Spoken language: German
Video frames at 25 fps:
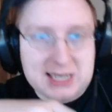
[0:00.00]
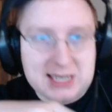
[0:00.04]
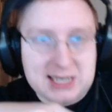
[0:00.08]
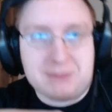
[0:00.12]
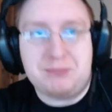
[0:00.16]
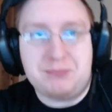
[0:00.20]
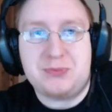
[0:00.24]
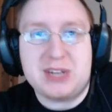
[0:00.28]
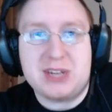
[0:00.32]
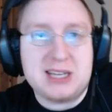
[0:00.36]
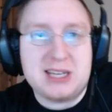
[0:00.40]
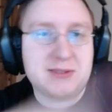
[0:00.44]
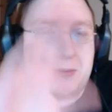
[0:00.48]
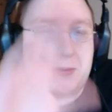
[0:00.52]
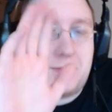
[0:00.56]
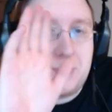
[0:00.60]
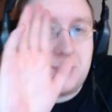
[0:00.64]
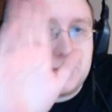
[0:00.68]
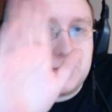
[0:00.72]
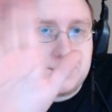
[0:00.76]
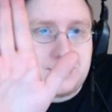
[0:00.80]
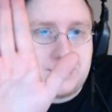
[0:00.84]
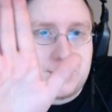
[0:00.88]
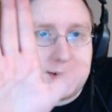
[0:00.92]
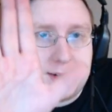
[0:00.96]
Ja, also
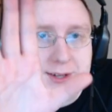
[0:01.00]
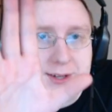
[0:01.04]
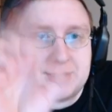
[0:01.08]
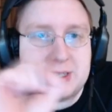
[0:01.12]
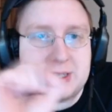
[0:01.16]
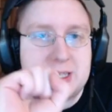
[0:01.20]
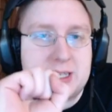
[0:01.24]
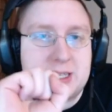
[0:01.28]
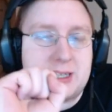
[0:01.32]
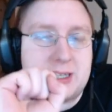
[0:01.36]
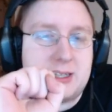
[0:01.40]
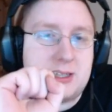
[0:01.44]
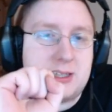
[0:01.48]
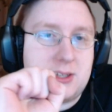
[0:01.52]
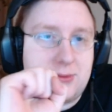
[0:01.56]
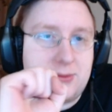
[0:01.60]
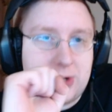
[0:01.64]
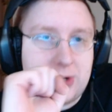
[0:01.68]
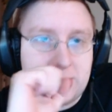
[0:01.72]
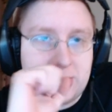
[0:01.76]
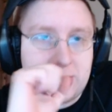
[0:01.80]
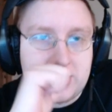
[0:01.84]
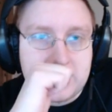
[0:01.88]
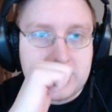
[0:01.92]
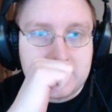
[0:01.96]
fünf Folgen die, äh,
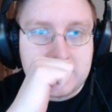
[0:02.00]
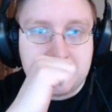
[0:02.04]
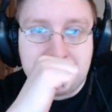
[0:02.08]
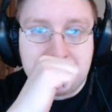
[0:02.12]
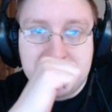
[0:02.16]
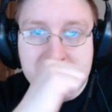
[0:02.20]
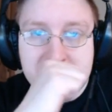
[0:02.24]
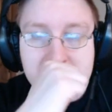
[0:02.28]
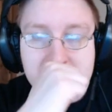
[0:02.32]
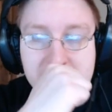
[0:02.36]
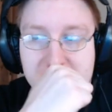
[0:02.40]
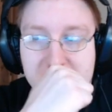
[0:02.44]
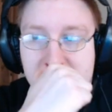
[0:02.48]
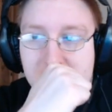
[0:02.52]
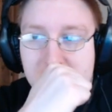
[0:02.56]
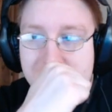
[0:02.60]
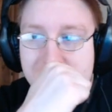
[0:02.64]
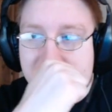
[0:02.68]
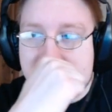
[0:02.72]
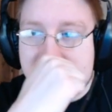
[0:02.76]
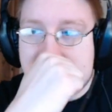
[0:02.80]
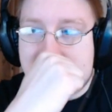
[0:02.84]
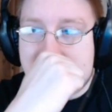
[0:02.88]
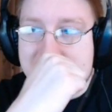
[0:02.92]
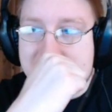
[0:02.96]
die Woche lang
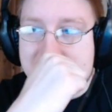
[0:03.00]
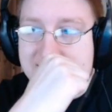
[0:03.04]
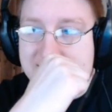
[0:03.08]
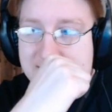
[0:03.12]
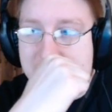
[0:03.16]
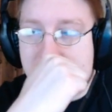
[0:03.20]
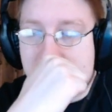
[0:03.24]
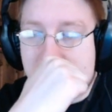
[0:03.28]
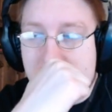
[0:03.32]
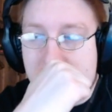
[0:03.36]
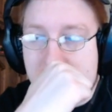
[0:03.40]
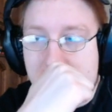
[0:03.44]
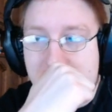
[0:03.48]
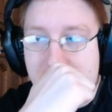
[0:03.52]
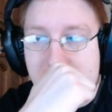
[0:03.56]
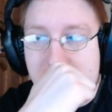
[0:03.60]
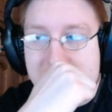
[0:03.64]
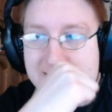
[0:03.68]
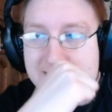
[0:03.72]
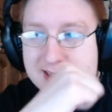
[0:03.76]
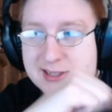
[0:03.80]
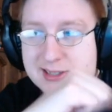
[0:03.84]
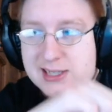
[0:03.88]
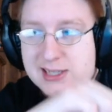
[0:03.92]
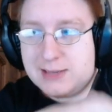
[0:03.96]
kommt das Ganze, ähm,
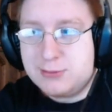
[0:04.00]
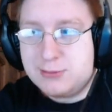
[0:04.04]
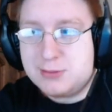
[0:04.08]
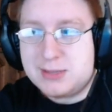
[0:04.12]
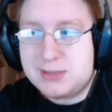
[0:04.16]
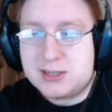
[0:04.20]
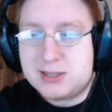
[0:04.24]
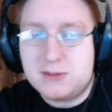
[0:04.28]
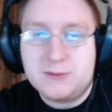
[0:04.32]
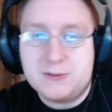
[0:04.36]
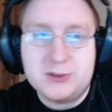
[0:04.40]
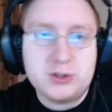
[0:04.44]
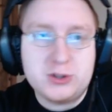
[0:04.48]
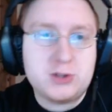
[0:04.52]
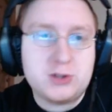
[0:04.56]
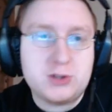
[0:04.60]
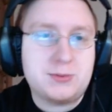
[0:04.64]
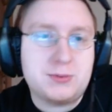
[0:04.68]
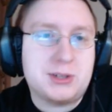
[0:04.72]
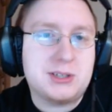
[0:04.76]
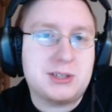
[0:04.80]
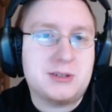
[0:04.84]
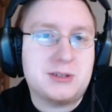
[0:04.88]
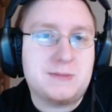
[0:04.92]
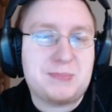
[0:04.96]
weil es sich ja immer mal
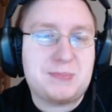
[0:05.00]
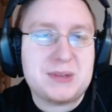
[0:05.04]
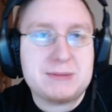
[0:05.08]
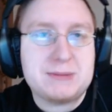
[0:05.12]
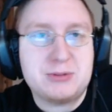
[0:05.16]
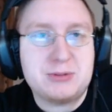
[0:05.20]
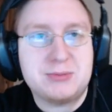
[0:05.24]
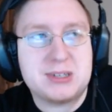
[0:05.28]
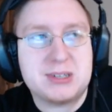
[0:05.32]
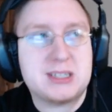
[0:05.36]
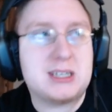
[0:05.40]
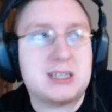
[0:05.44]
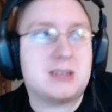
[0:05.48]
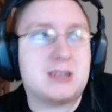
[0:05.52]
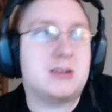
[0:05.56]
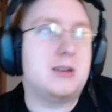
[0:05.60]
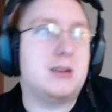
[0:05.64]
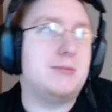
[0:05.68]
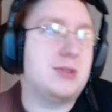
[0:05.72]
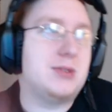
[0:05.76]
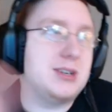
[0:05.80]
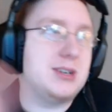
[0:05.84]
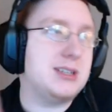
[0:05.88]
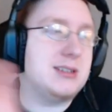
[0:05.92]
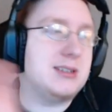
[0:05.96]
gewünscht wurde. Und da habe ich mir gedacht,
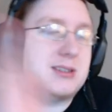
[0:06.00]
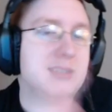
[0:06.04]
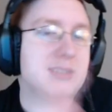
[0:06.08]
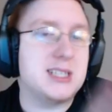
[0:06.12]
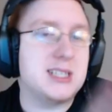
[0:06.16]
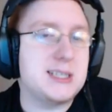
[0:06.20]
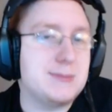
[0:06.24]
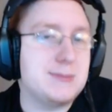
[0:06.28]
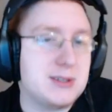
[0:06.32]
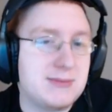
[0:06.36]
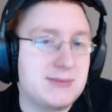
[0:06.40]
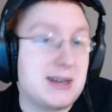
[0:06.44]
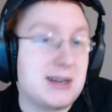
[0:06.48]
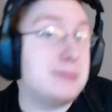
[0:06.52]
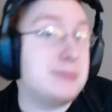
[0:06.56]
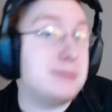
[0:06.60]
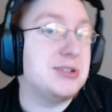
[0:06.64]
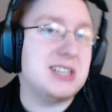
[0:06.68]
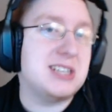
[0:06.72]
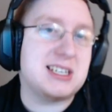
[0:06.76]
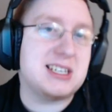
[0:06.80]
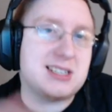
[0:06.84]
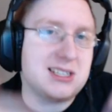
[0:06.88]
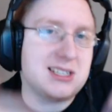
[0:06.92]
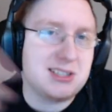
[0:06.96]
komm, heute ist Christmas. Wir
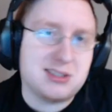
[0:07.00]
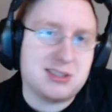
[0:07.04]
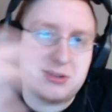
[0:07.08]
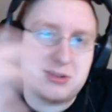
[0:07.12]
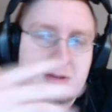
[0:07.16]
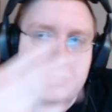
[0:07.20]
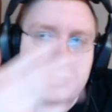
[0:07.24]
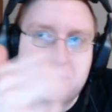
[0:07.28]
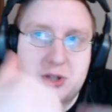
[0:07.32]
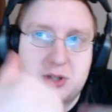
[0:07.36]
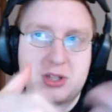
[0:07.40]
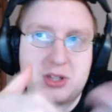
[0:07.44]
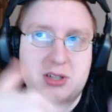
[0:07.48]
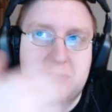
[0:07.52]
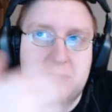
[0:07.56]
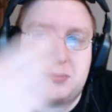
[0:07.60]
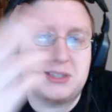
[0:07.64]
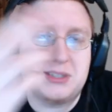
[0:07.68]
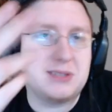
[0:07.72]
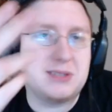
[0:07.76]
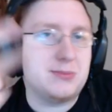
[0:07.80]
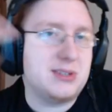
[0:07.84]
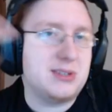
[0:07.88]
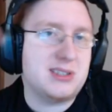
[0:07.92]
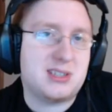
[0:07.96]
haben uns extra diese komischen
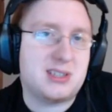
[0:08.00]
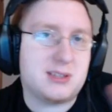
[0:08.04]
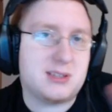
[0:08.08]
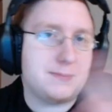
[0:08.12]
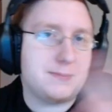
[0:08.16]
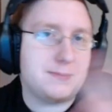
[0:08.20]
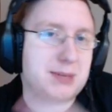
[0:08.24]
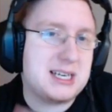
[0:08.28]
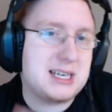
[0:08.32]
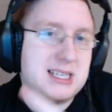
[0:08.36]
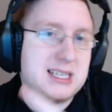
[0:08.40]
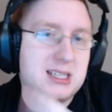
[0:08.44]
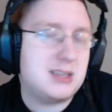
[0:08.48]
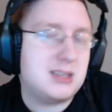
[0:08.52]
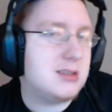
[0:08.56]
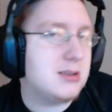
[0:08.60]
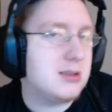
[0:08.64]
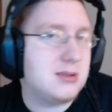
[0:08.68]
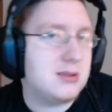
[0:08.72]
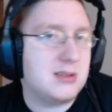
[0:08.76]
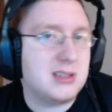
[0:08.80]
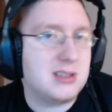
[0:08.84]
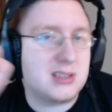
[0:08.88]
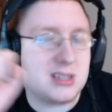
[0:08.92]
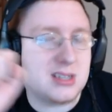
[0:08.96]

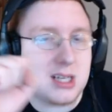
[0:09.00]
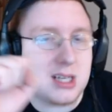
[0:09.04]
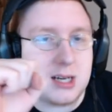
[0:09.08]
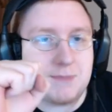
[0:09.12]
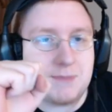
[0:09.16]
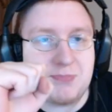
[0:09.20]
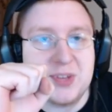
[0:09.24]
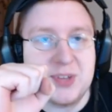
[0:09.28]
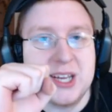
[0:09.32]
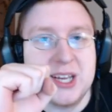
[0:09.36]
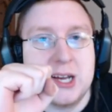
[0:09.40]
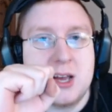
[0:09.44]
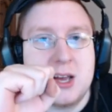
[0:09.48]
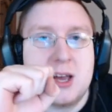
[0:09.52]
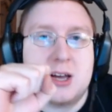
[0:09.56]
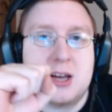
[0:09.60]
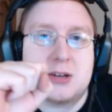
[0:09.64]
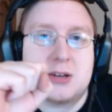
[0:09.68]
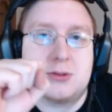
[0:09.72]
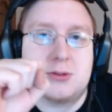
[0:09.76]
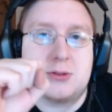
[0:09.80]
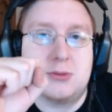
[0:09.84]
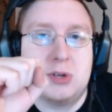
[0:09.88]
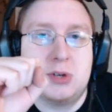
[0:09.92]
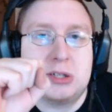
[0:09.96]
Christmas-Pain-Gedöns da
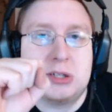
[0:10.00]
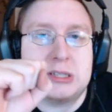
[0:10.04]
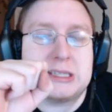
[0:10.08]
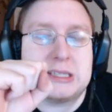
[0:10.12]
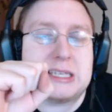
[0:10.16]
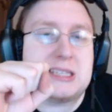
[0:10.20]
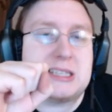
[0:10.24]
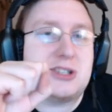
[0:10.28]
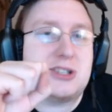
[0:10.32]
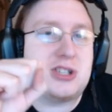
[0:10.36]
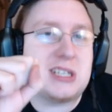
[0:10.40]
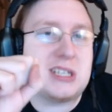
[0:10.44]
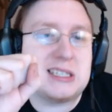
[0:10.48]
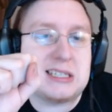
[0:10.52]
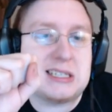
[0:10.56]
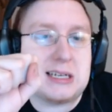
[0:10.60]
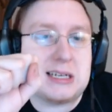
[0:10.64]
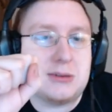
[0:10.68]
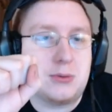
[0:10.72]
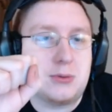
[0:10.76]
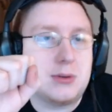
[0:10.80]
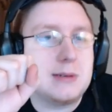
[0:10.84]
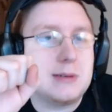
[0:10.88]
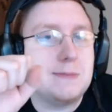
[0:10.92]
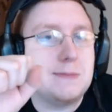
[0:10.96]
geholt und dass sich das
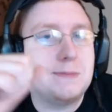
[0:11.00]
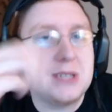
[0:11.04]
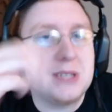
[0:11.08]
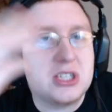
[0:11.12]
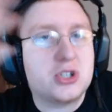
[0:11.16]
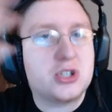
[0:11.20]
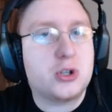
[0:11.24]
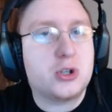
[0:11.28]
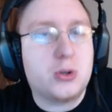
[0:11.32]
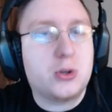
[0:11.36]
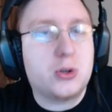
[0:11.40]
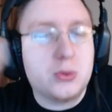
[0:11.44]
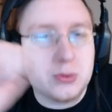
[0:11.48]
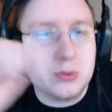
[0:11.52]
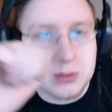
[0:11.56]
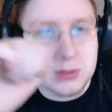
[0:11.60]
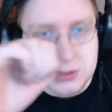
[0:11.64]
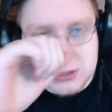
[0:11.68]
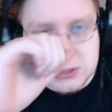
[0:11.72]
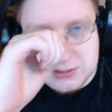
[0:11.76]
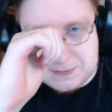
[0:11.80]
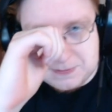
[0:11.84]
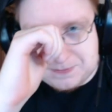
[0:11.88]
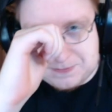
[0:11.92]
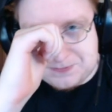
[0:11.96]
dann auch ein bisschen
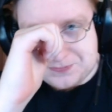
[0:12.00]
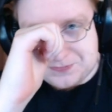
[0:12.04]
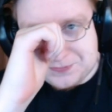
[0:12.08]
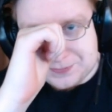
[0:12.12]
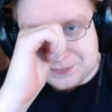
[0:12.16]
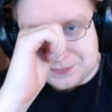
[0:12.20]
lohnt